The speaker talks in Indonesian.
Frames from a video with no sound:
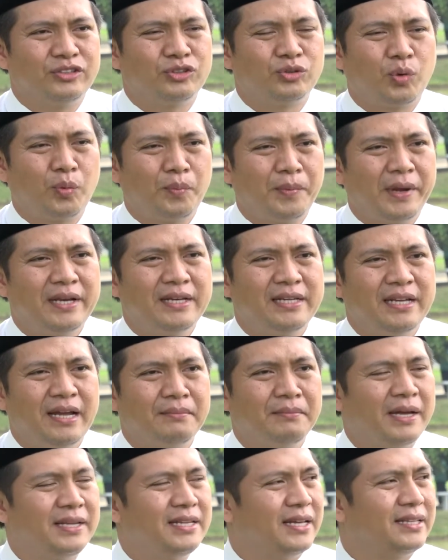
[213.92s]
instrumen
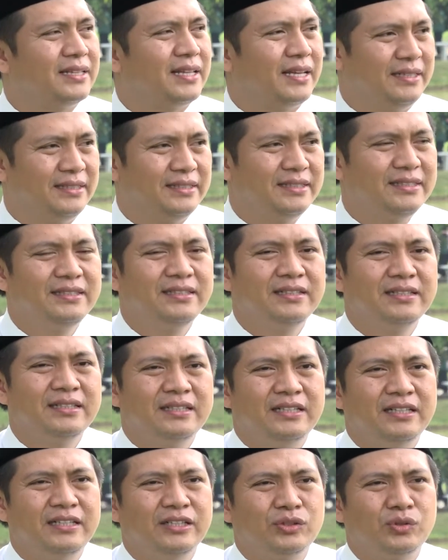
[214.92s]
yang banyak tadi,
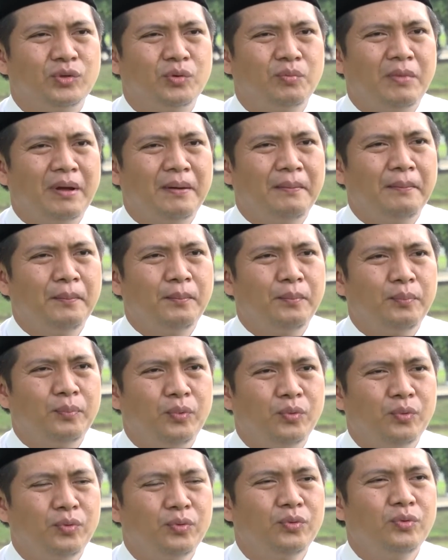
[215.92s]
itu
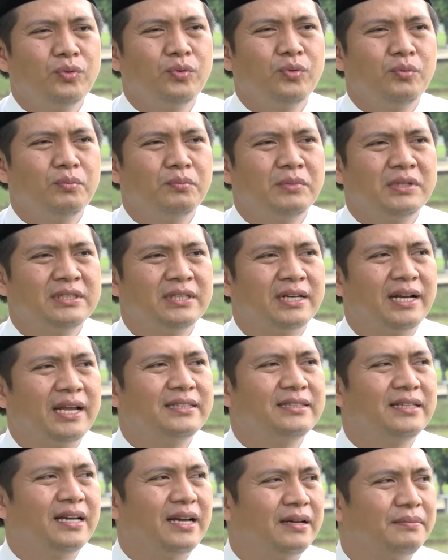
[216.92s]
mampu
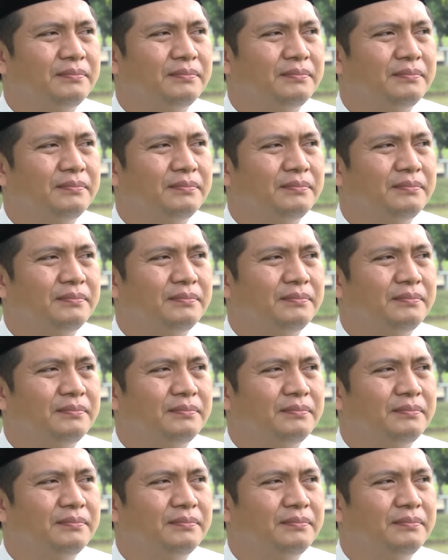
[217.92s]
menjelajah